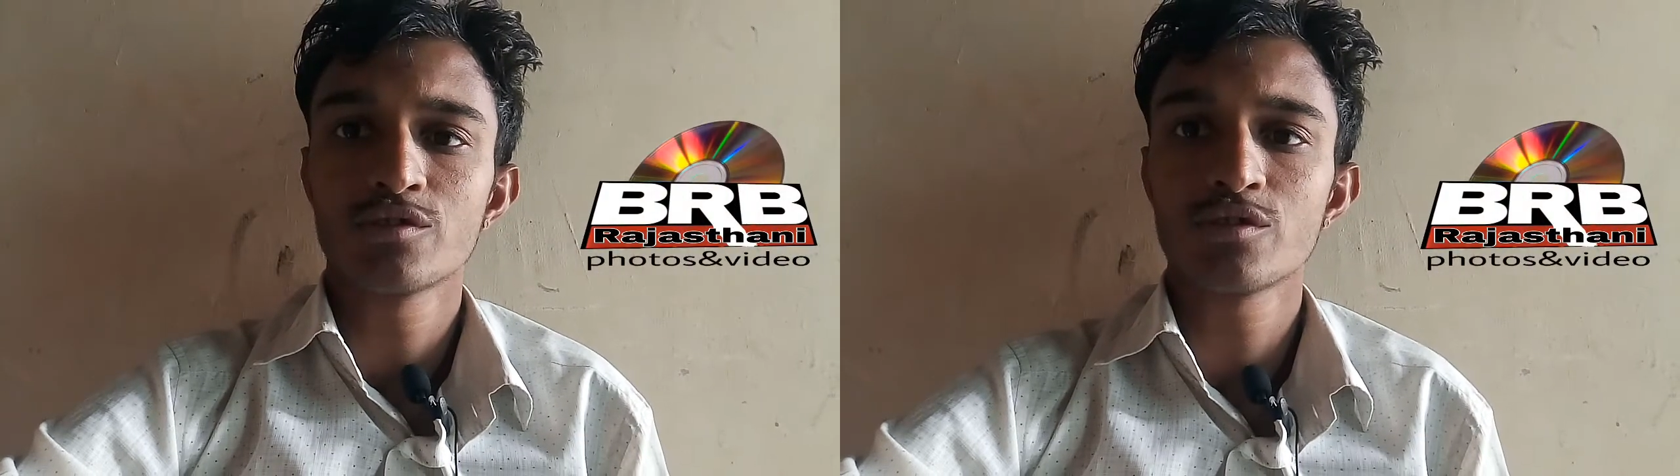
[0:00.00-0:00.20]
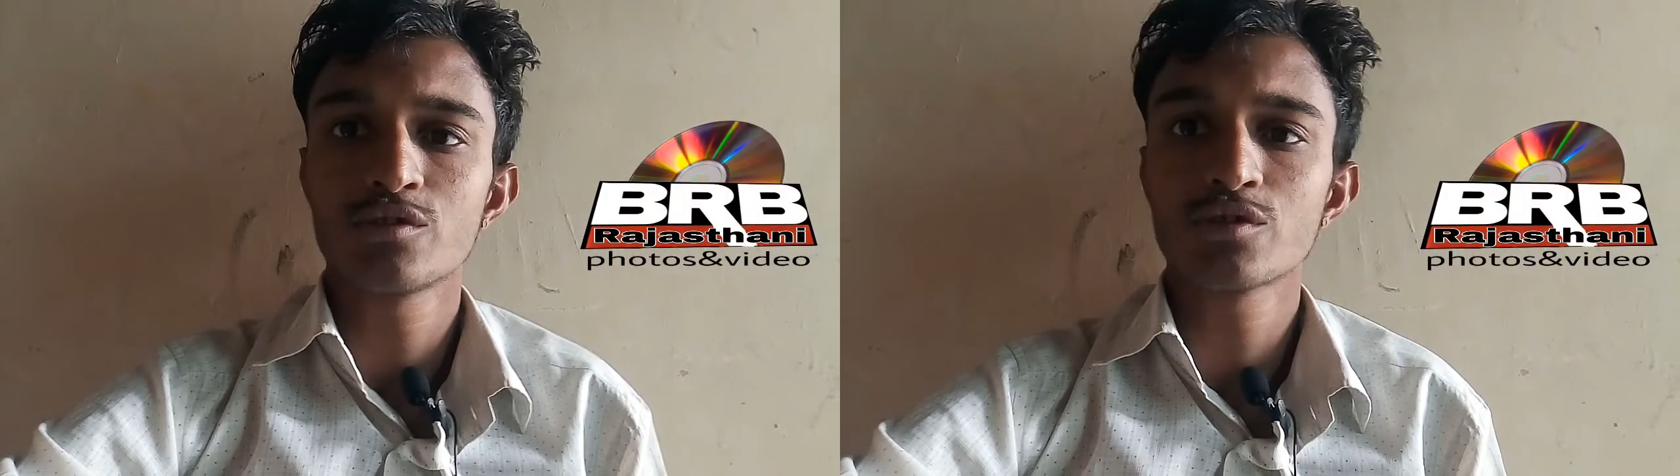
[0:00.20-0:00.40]

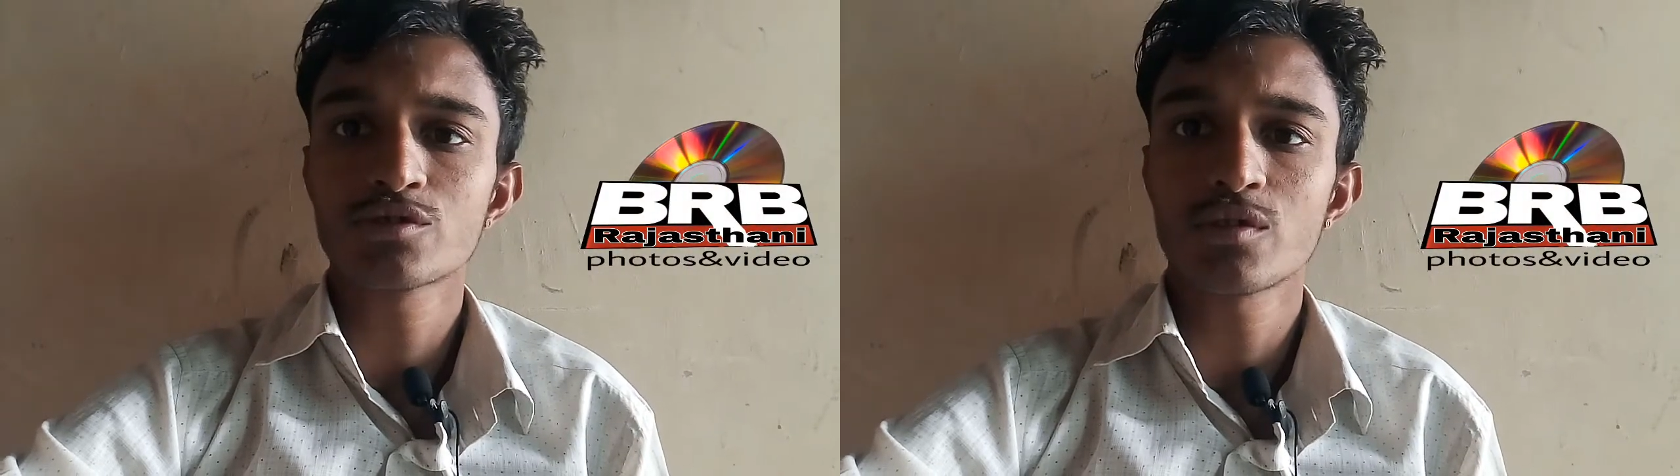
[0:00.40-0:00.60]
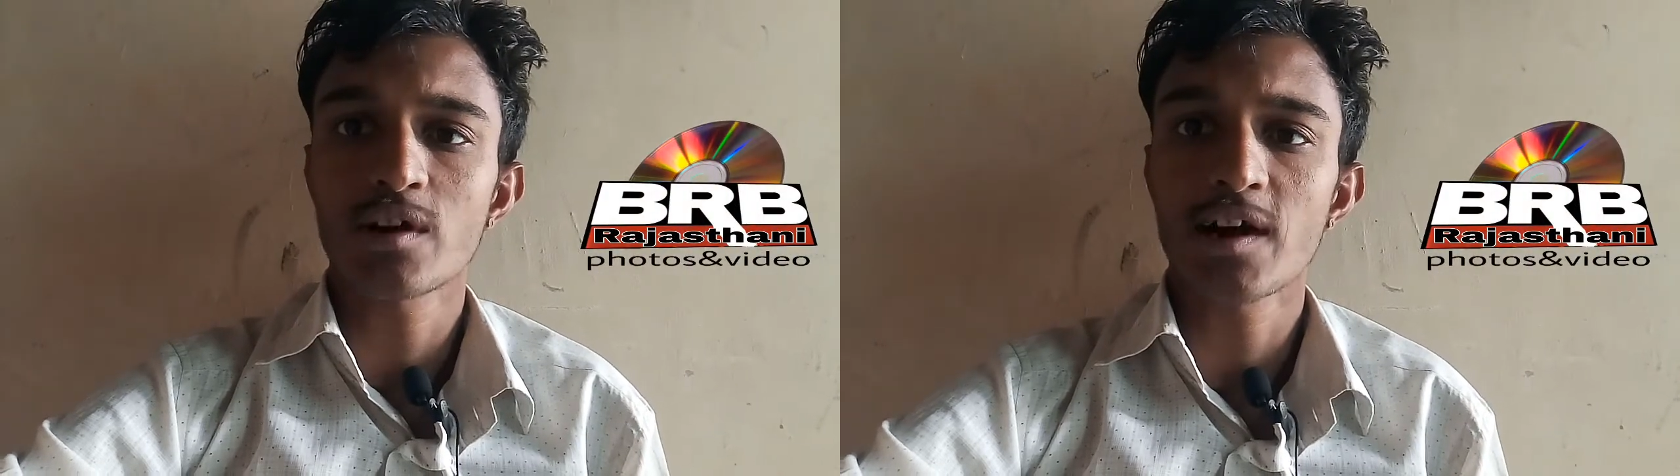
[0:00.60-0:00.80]
तो
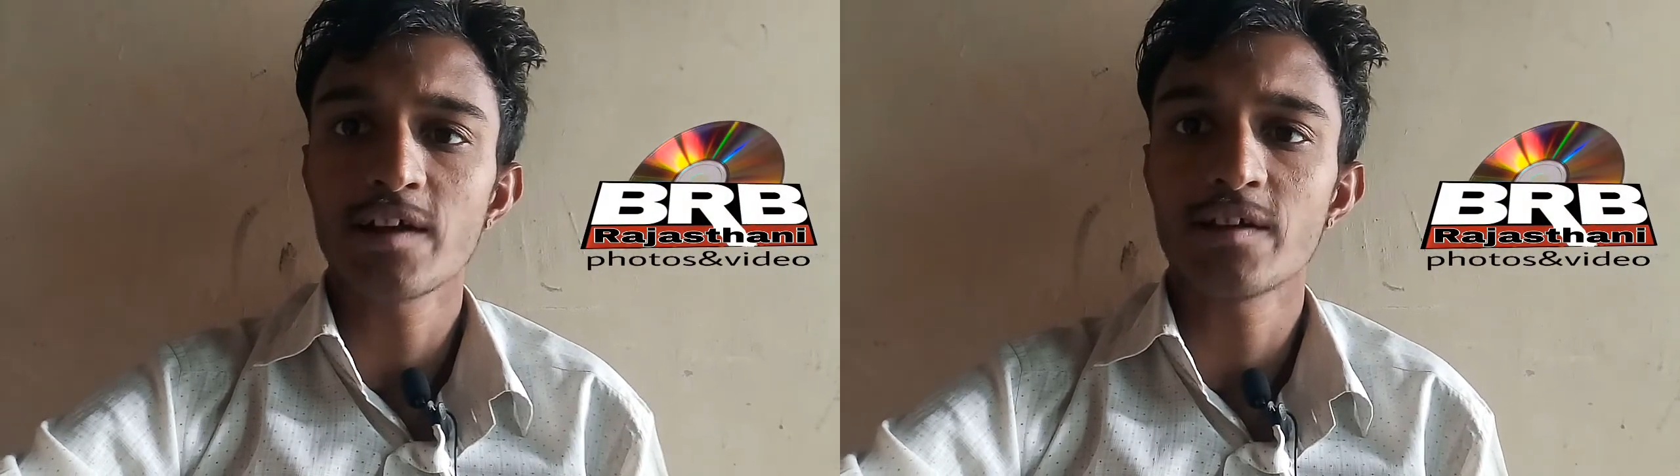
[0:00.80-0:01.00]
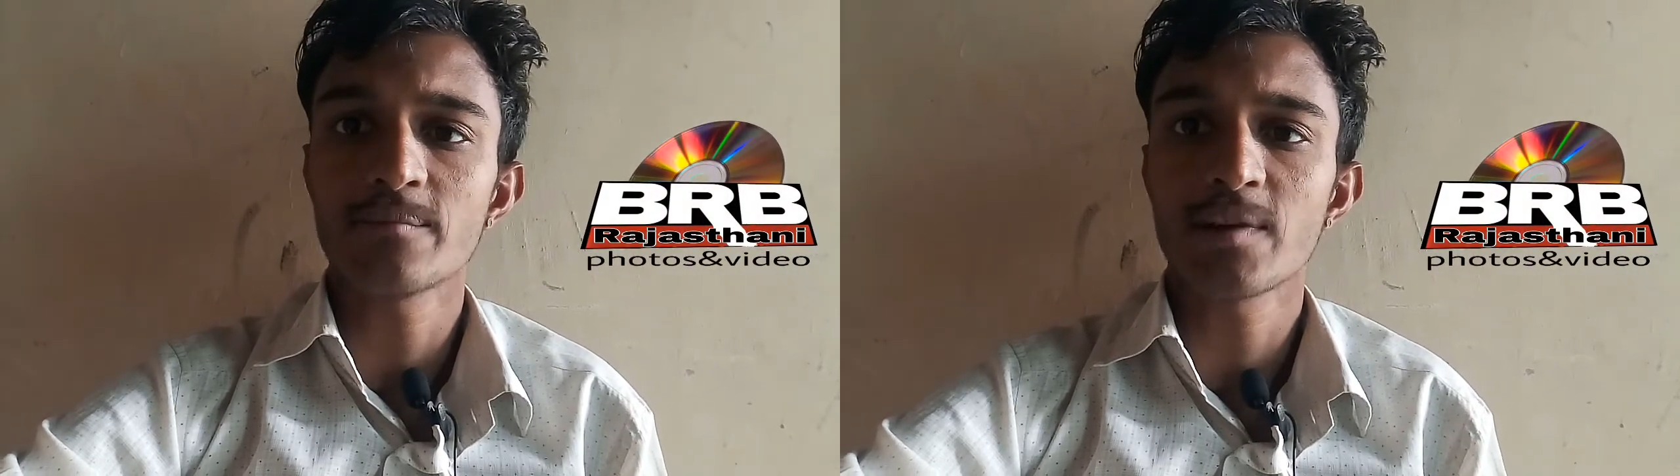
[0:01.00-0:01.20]
दोस्तों
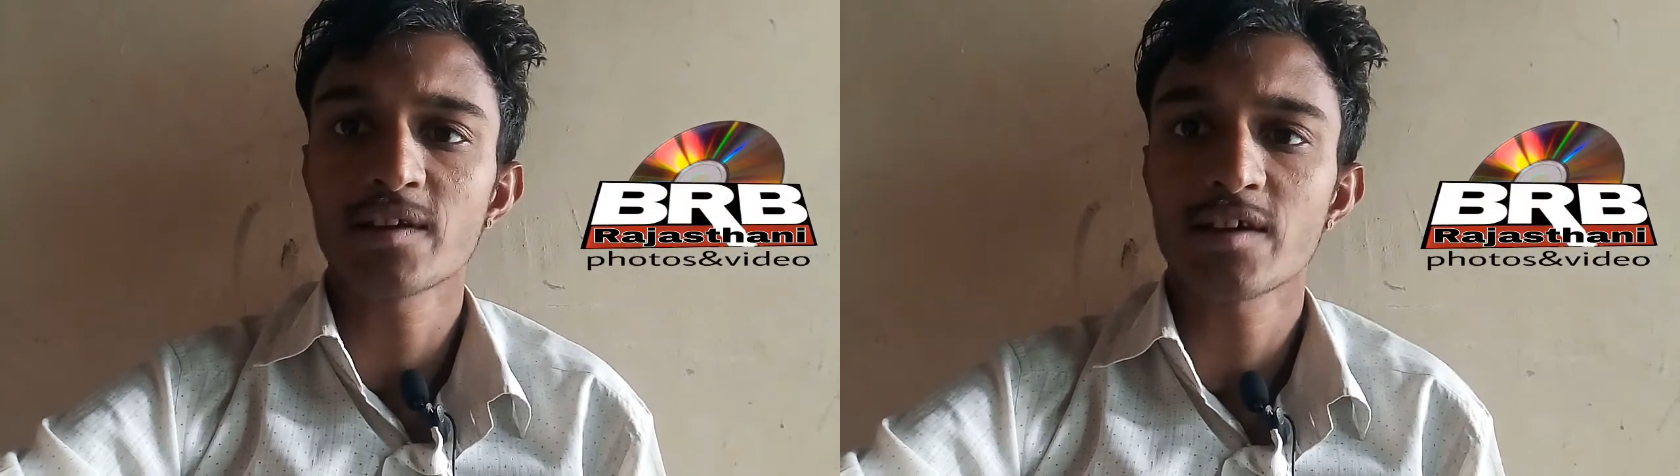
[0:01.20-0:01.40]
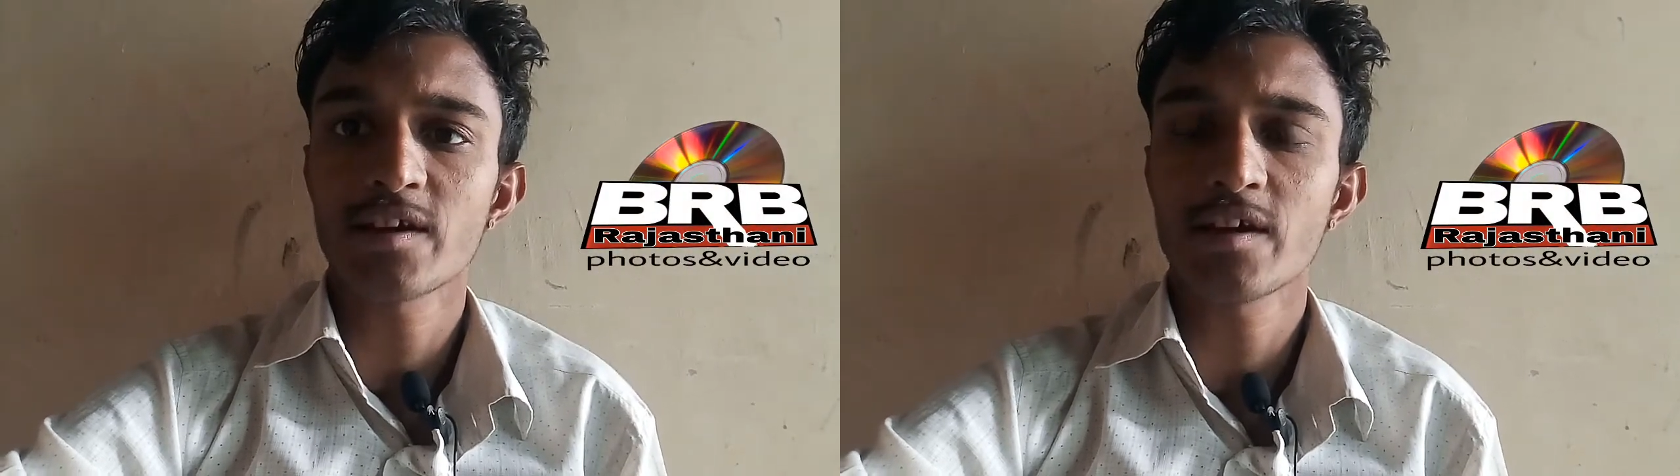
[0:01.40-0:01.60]
आज हम
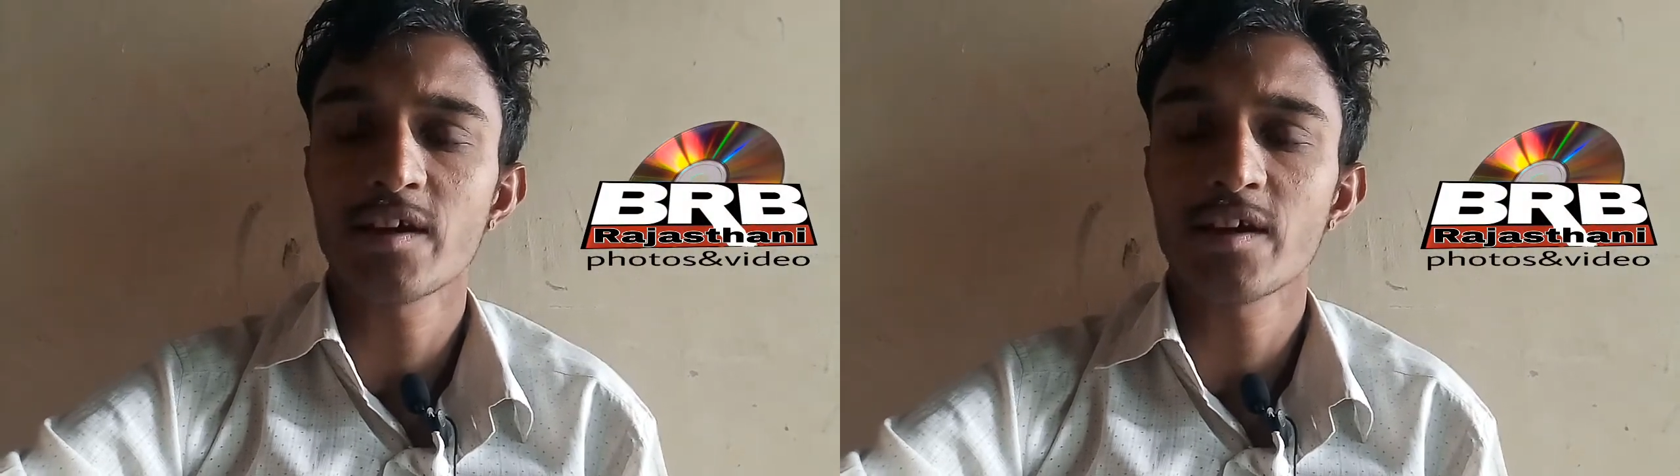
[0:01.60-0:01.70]
बात कर रहे